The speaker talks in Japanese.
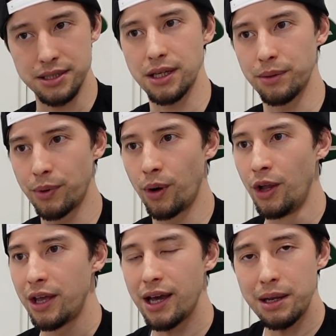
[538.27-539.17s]
すけども、
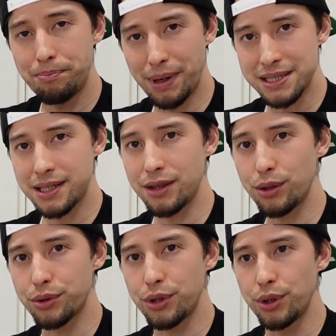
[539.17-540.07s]
やはり
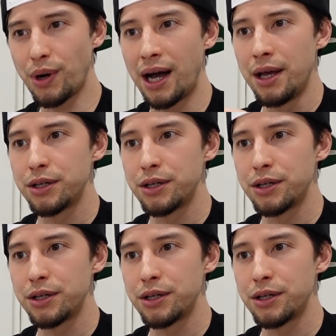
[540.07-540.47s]
バスケットっていうのは